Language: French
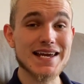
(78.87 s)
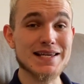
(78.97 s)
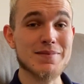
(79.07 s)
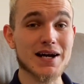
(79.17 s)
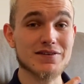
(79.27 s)

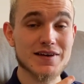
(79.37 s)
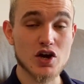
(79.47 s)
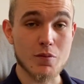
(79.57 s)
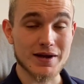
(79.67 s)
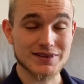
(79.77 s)
Il m'arrivait,
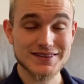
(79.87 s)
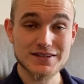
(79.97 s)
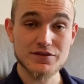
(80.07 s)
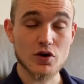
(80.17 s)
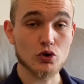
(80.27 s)
comme à
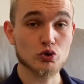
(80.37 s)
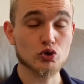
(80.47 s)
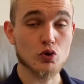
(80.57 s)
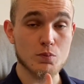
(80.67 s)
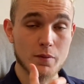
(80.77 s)
différents
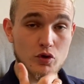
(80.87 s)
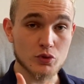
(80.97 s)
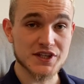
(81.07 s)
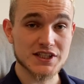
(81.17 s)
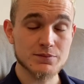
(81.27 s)
autres membres de
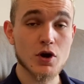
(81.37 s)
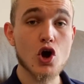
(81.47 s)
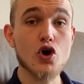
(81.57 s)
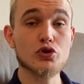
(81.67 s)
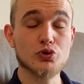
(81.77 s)
mon équipe,
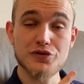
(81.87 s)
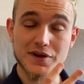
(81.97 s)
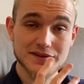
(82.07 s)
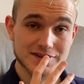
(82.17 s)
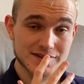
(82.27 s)
de
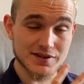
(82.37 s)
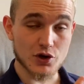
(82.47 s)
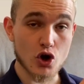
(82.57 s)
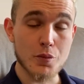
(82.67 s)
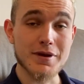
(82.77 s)
faire des
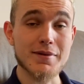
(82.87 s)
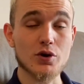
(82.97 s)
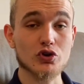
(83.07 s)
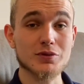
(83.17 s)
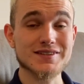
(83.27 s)
erreurs, mais
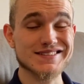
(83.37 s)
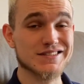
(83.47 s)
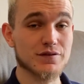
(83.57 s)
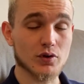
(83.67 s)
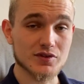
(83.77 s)
malheureusement, ces
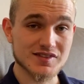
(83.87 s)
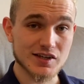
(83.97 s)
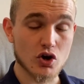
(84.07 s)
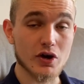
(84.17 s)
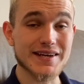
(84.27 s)
différentes
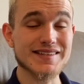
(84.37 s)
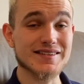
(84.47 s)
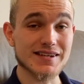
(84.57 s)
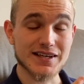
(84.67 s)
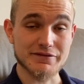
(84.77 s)
erreurs
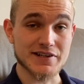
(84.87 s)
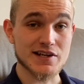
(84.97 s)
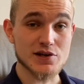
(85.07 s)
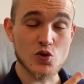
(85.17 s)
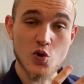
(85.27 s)
étaient
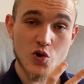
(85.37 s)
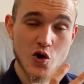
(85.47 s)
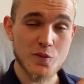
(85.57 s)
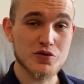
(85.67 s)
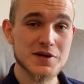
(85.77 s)
révélées au
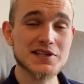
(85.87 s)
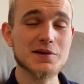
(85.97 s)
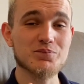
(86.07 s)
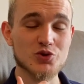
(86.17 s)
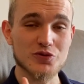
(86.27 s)
grand
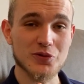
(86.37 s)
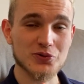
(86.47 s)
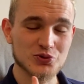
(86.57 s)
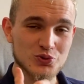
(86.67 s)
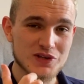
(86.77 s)
public, devant
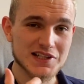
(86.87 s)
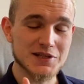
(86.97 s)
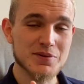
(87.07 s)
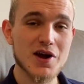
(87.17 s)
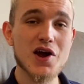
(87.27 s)
toute
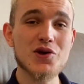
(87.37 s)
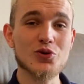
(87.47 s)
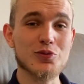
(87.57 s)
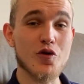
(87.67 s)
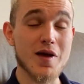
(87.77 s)
l'équipe.
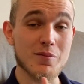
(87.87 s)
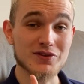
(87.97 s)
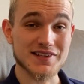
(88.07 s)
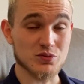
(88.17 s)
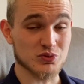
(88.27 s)
Donc, premièrement,
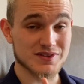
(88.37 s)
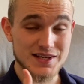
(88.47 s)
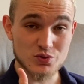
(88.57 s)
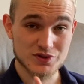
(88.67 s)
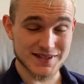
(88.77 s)
ça nous
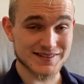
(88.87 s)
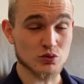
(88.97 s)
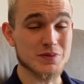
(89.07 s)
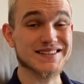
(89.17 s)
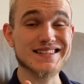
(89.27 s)
dégoûtait, ça
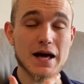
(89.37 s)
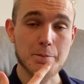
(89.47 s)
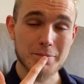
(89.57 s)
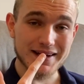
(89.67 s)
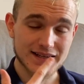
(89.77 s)
nous mettait la
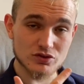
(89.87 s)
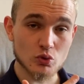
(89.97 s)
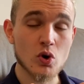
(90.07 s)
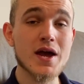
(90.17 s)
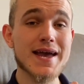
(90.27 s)

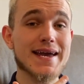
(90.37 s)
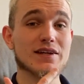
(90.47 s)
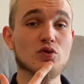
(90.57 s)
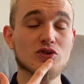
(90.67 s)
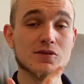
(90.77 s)
pression. Et
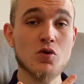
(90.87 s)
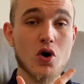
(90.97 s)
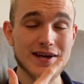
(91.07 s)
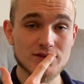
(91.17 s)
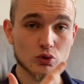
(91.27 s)

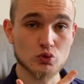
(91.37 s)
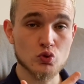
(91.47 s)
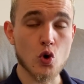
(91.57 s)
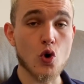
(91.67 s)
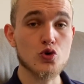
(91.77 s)
deuxièmement, et
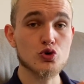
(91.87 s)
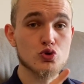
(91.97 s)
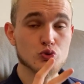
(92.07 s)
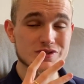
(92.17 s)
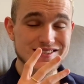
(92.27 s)
surtout, au lieu de
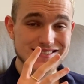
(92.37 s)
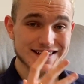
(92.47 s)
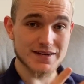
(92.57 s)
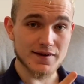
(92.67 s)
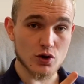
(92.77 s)
nous
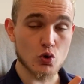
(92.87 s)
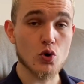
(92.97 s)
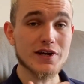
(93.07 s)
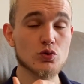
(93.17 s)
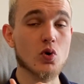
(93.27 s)
tirer vers le
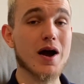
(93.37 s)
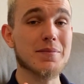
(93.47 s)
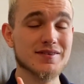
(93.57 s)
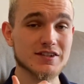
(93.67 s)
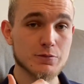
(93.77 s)
haut, il nous
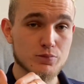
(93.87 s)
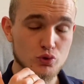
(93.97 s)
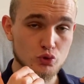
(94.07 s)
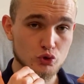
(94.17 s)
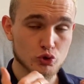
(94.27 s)
rabaissait
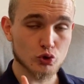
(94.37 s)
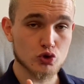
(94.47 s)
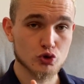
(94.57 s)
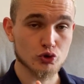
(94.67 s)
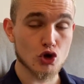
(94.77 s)
plus qu'autre
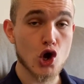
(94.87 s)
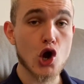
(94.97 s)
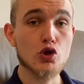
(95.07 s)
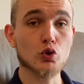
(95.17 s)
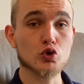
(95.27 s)
chose.
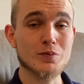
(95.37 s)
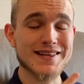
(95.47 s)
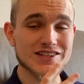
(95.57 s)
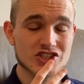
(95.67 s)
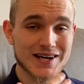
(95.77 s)
Donc, d'une
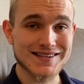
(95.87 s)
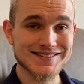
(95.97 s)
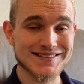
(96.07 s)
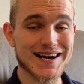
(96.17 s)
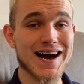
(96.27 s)
manière générale, ce
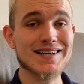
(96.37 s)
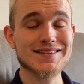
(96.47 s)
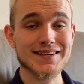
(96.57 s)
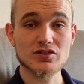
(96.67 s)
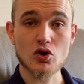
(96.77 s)
qui sera
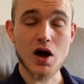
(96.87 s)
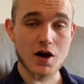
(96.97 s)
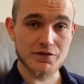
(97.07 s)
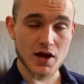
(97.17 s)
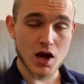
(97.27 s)
intéressant
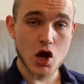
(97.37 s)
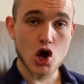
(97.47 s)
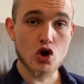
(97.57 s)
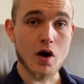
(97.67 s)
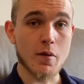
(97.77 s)
à faire
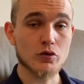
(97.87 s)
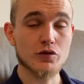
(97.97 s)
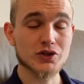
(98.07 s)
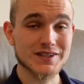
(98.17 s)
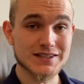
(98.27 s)
quand un membre de
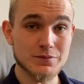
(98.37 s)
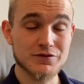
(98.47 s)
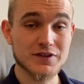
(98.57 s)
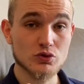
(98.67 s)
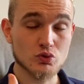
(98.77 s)
votre équipe
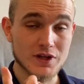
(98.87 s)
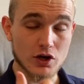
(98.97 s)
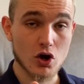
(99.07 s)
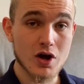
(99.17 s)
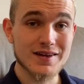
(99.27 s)
fait une
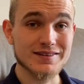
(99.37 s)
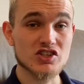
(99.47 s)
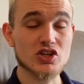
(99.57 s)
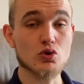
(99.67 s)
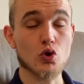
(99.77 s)
erreur,
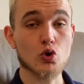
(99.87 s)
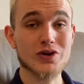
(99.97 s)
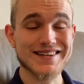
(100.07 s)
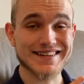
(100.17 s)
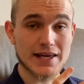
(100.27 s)
déjà de le
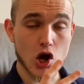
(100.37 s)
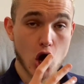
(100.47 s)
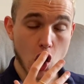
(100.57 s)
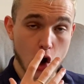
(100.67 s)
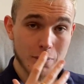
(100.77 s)
recadrer
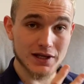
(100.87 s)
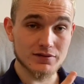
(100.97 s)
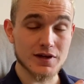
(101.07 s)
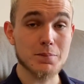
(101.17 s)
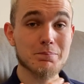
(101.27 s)
en
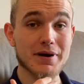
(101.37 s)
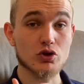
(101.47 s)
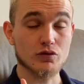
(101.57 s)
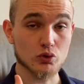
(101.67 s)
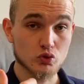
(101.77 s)
privé, pas
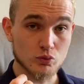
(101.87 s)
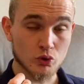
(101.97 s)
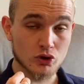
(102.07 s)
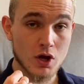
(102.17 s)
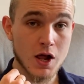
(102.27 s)
devant tout le
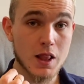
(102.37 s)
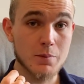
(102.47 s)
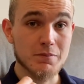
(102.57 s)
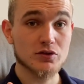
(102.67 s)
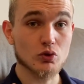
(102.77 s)
monde
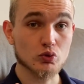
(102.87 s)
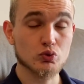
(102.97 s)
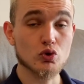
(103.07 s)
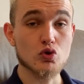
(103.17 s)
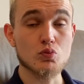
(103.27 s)
mais surtout
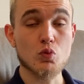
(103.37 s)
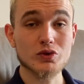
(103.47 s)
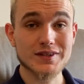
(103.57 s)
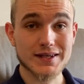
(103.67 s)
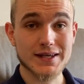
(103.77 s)
de lui
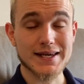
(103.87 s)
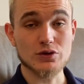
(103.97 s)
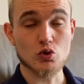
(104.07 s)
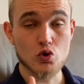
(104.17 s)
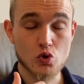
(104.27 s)
montrer et
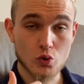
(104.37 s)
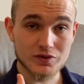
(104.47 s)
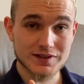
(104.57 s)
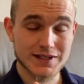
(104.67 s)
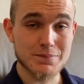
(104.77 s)
de le
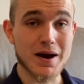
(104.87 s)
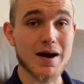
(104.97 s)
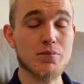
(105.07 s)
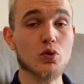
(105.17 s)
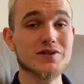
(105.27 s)
conseiller par
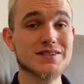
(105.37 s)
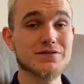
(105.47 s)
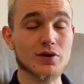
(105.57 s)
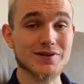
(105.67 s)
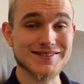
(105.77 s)
rapport aux
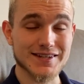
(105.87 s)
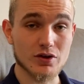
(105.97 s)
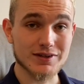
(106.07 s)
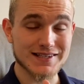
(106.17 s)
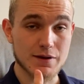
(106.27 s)
différentes
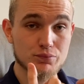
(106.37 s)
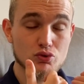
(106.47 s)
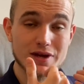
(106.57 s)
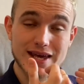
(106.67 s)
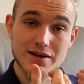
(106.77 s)
erreurs qu'il a
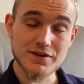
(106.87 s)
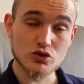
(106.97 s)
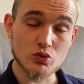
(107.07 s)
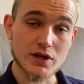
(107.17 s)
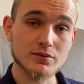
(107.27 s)
pu
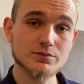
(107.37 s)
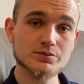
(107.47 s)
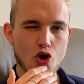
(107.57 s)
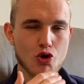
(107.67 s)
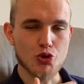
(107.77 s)
effectuer.
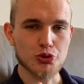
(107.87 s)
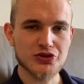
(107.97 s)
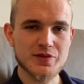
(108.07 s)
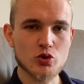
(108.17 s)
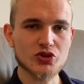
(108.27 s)
Le
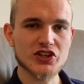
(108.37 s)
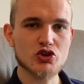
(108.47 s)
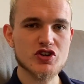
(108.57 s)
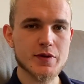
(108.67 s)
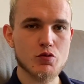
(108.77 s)
deuxième conseil que
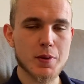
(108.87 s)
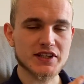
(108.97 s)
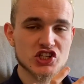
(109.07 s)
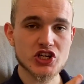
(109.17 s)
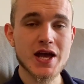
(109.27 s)
j'aimerais vous
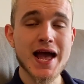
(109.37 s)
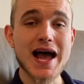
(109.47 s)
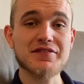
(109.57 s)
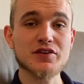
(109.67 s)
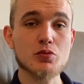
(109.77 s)
partager
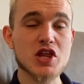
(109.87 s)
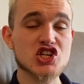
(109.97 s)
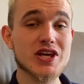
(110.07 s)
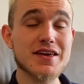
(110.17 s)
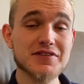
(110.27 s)
afin de
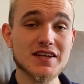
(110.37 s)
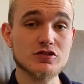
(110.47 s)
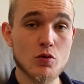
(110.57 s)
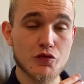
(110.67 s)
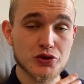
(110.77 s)
manager
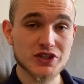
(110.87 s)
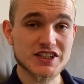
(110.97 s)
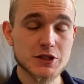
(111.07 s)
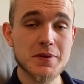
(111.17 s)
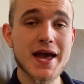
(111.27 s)
efficacement votre
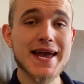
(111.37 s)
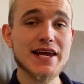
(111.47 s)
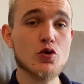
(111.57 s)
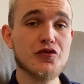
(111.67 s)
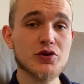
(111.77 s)
équipe est
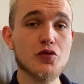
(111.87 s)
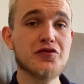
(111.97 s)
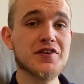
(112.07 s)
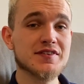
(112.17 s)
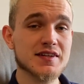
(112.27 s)
le fait de
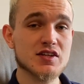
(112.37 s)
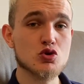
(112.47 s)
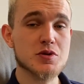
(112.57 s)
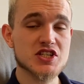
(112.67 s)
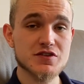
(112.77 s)
fixer des
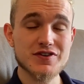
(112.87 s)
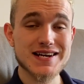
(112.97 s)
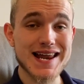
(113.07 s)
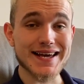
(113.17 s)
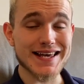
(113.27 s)
objectifs
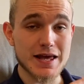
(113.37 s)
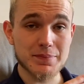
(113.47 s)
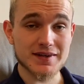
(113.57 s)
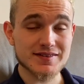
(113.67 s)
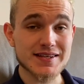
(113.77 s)
clairs et
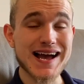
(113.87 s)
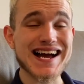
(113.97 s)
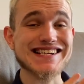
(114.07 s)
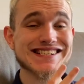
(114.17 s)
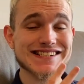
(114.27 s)
précis
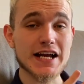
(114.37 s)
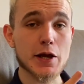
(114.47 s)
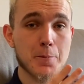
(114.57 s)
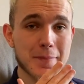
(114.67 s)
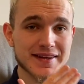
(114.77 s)
à chaque
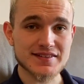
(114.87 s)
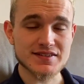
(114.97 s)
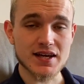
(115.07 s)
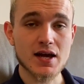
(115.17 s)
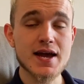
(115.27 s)
prestataire.